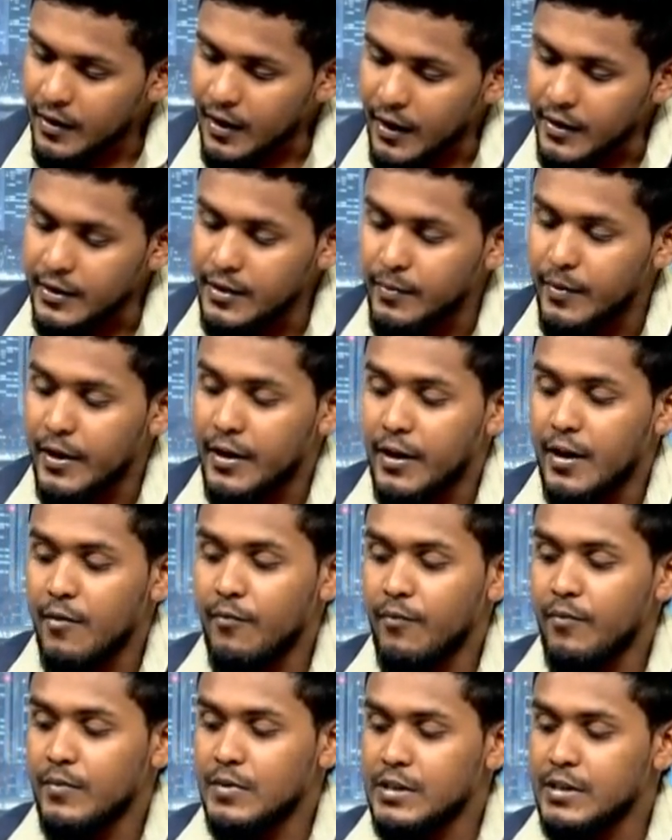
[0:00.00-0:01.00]
ஐந்து
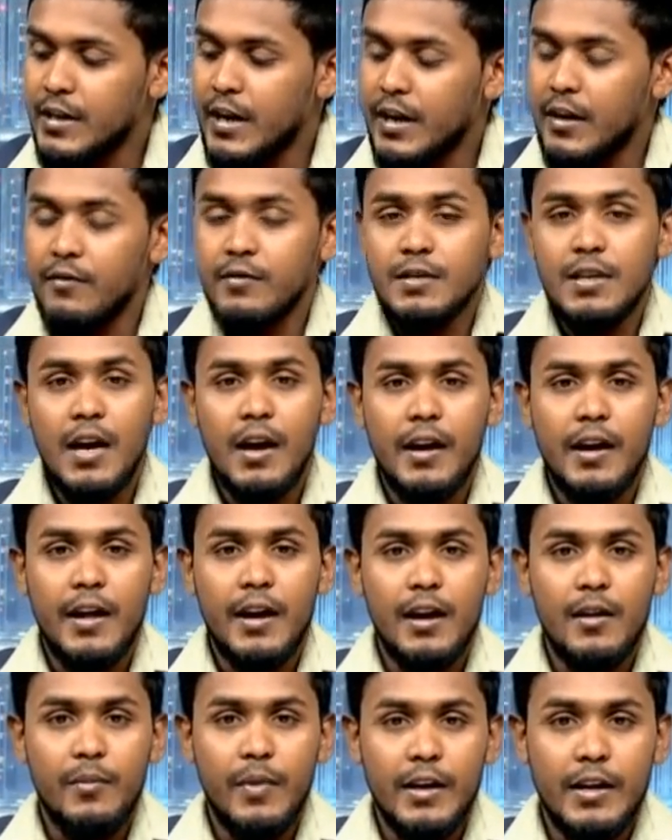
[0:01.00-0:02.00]
பேரிடம் சிஐடி
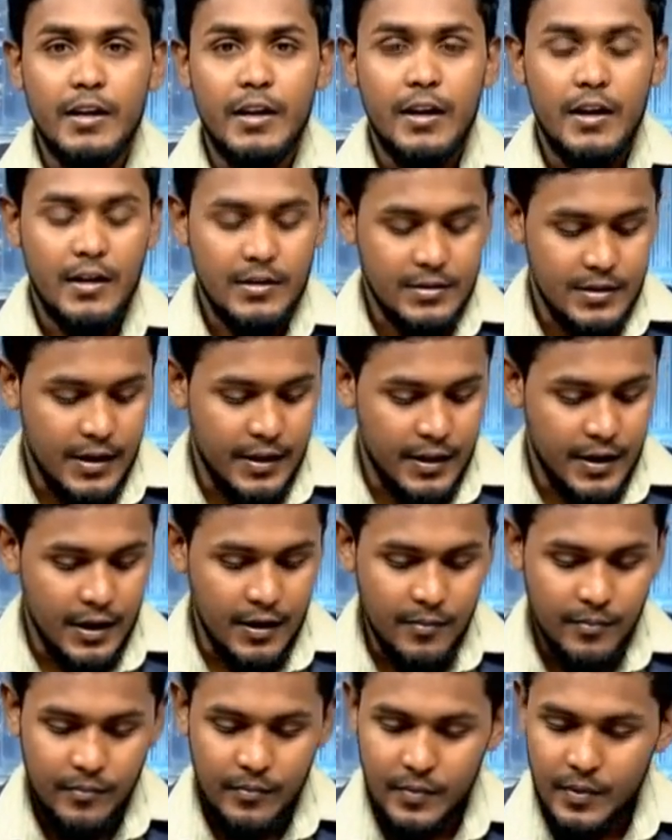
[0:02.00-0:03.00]
விசாரணைகள் பற்றிய
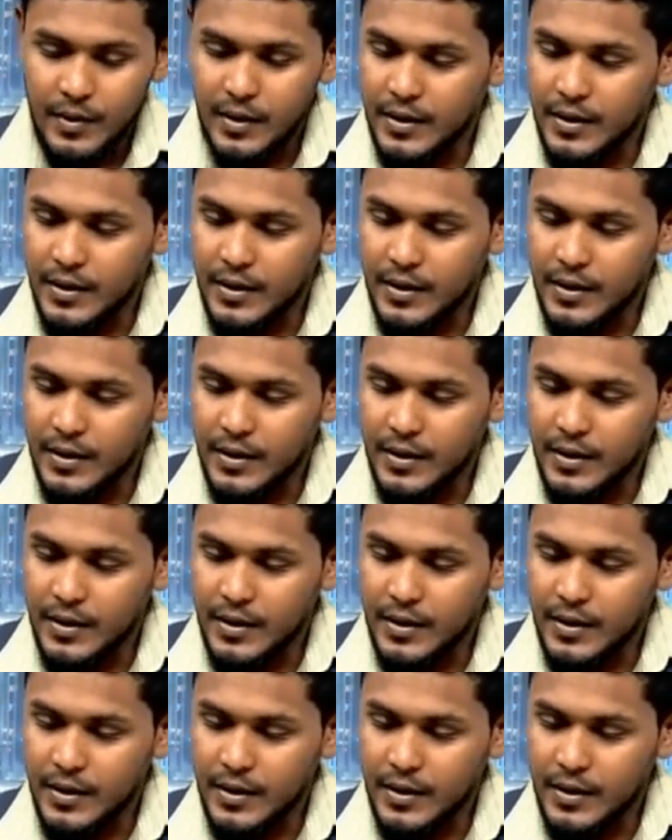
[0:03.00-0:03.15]
செய்திகளும்